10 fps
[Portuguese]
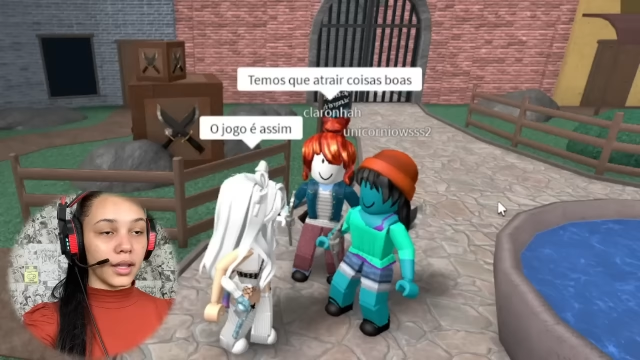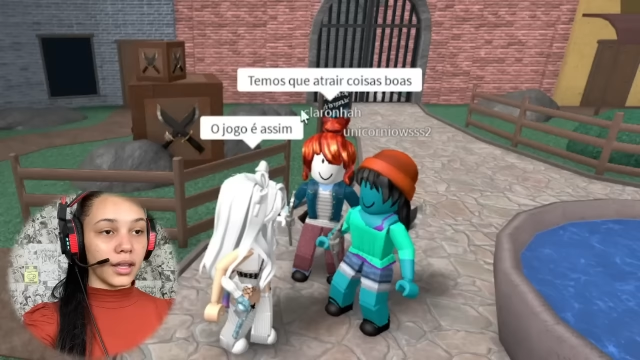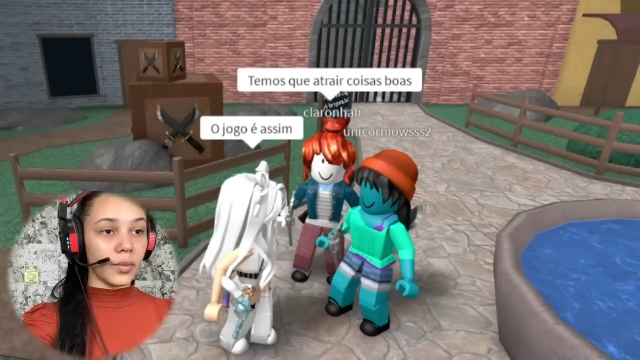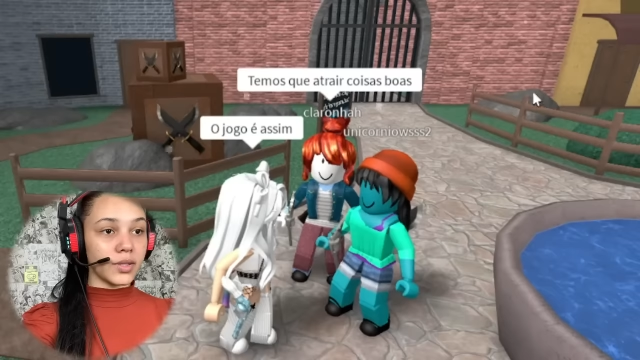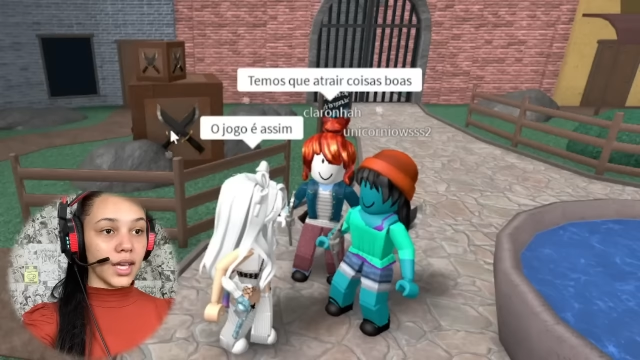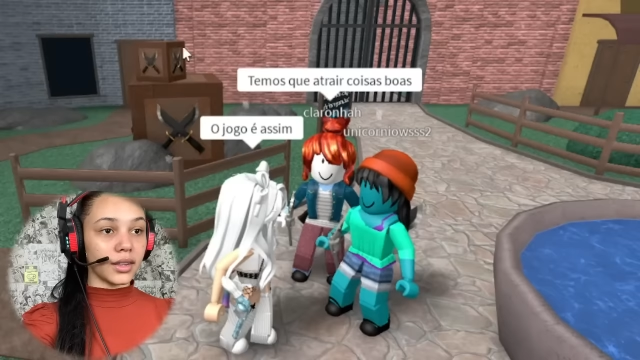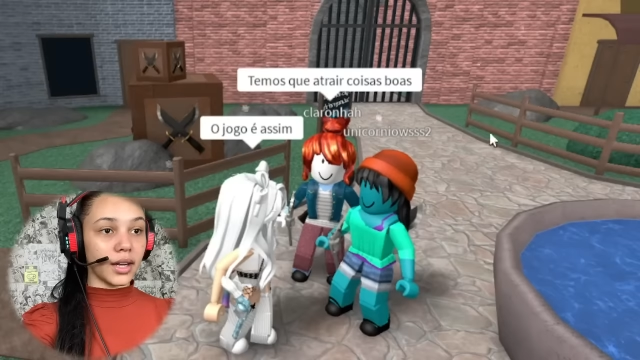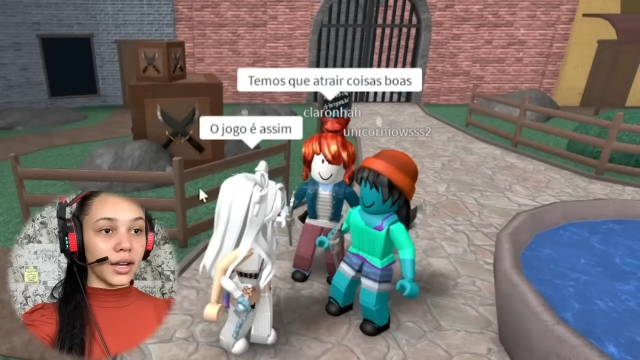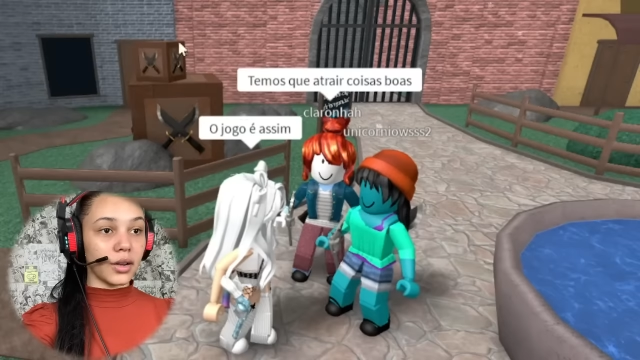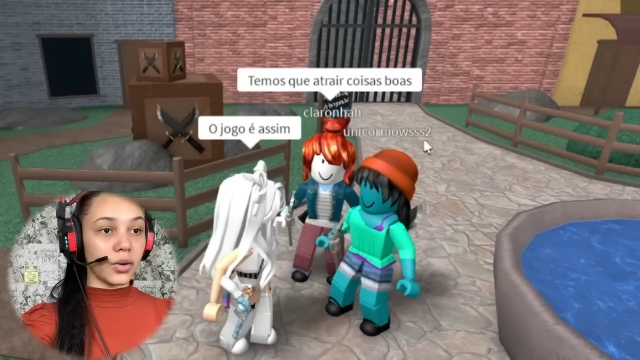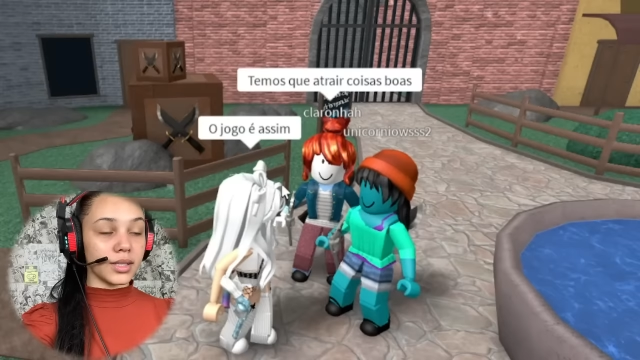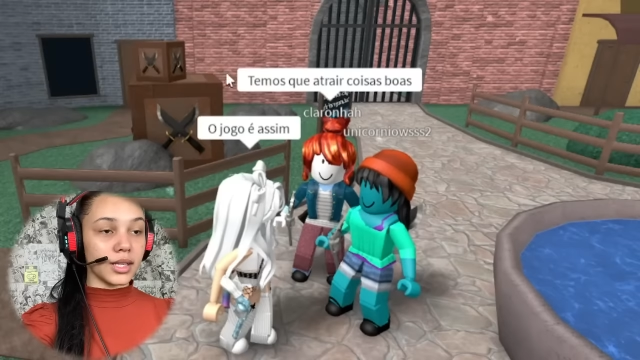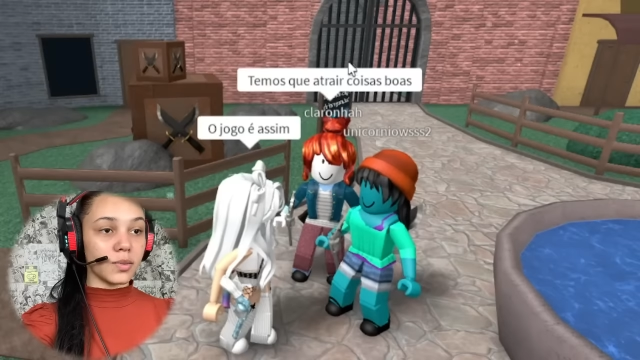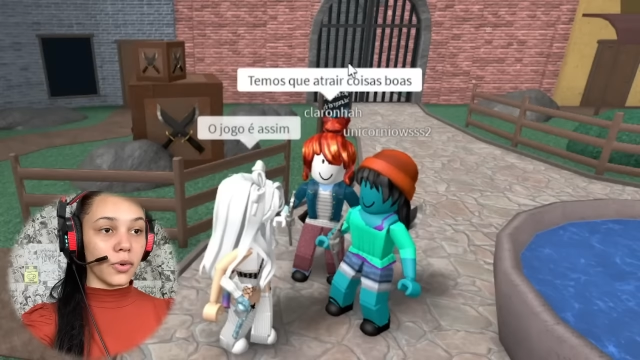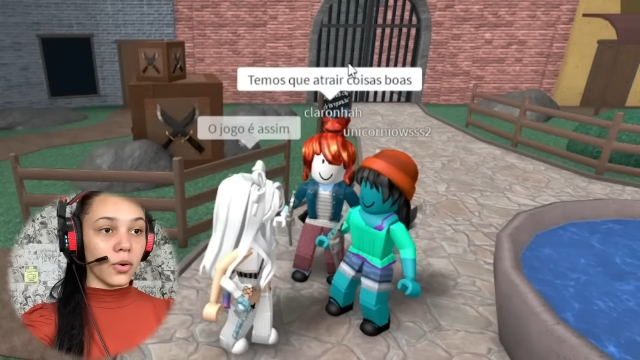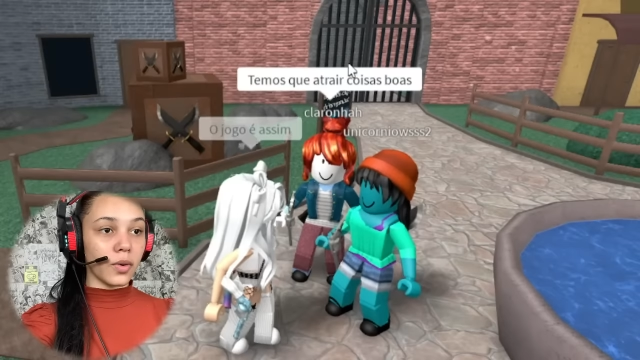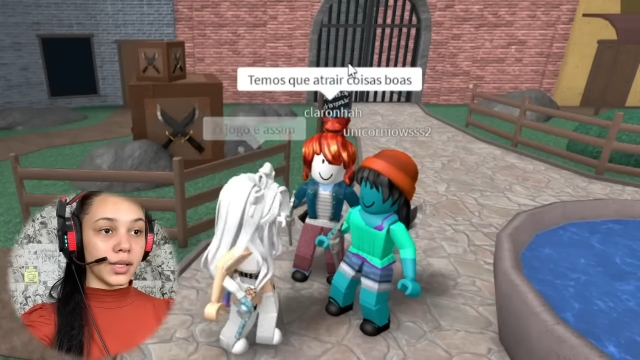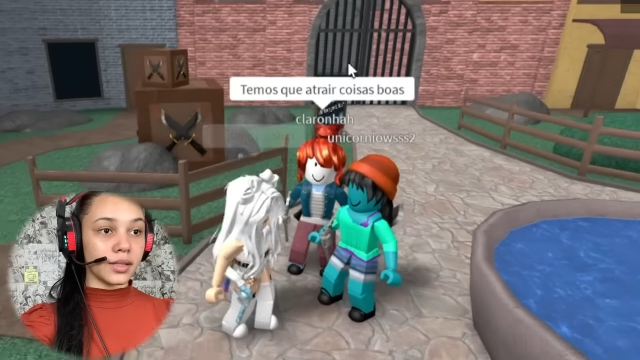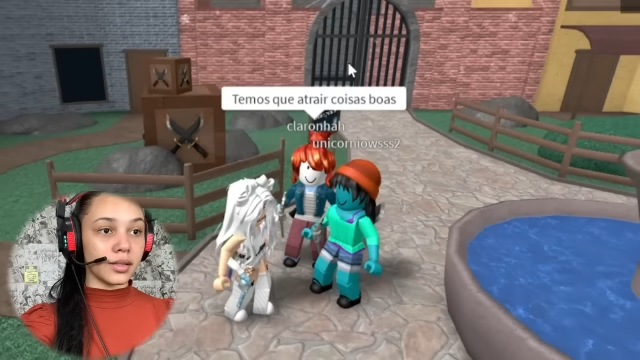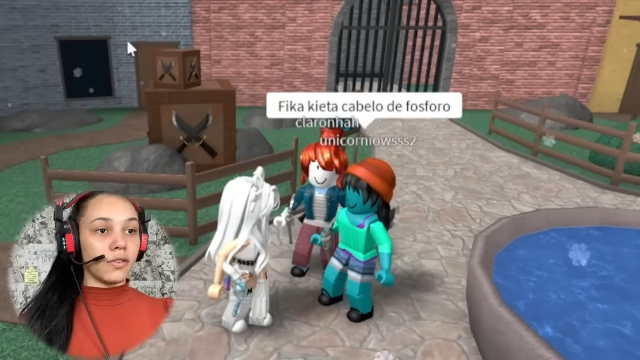Temos que atrair coisas
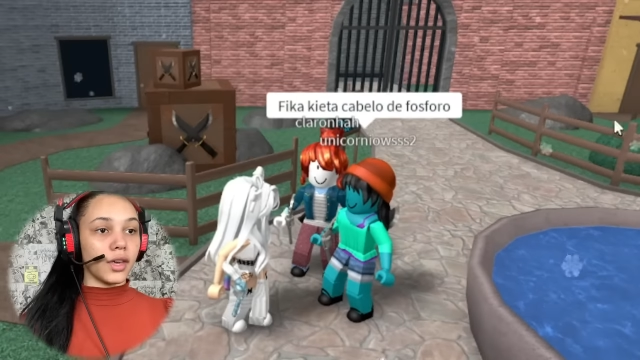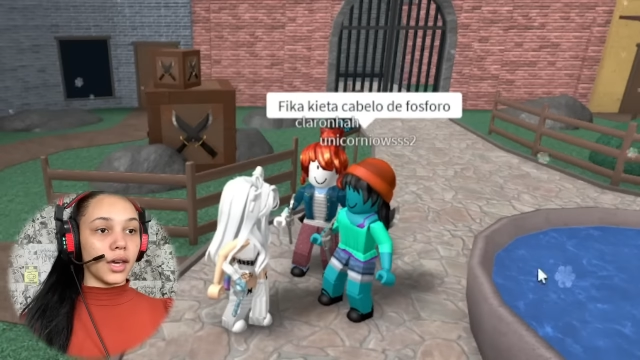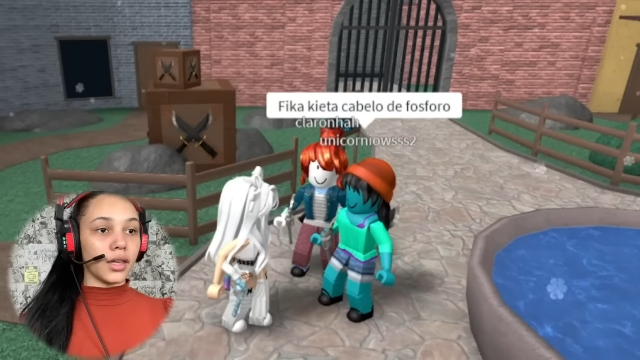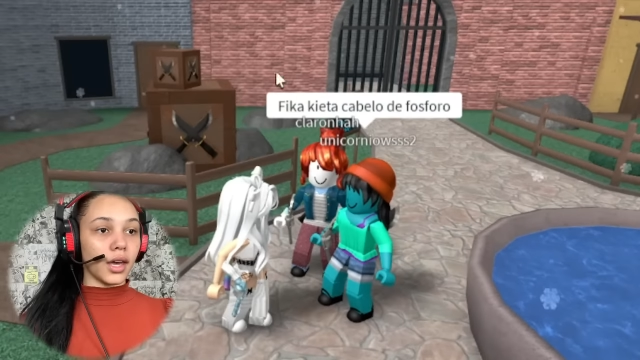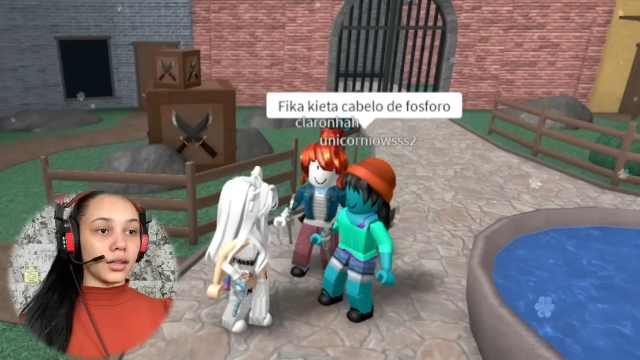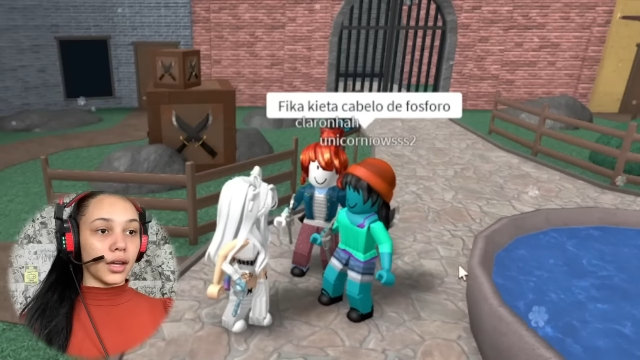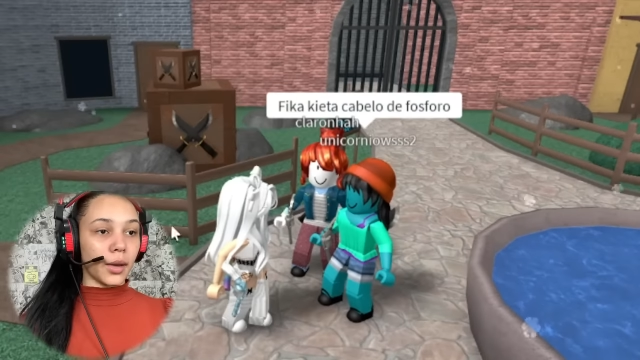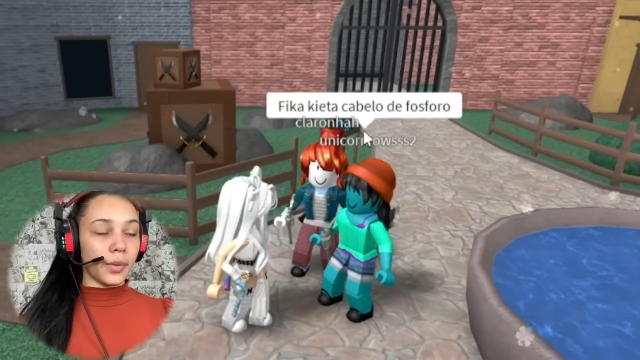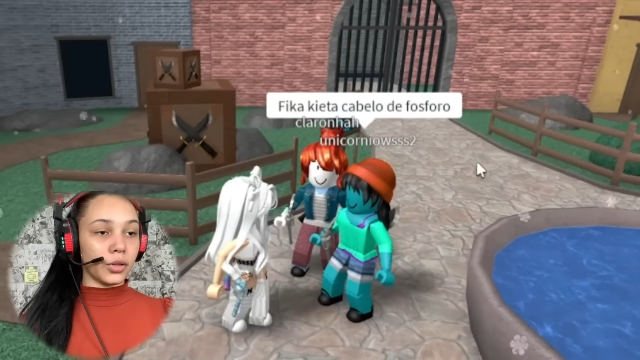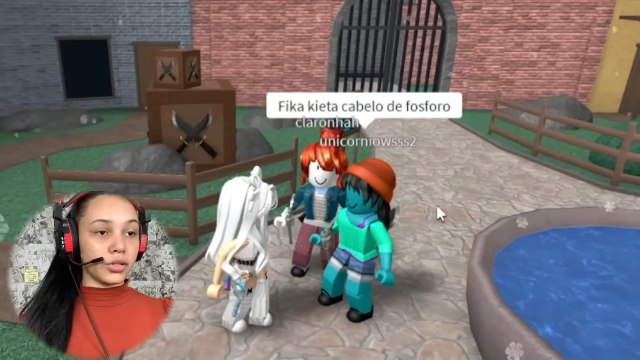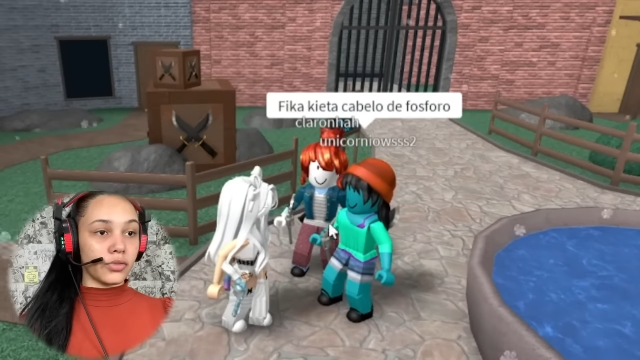boas. Fica quieta, cabelo de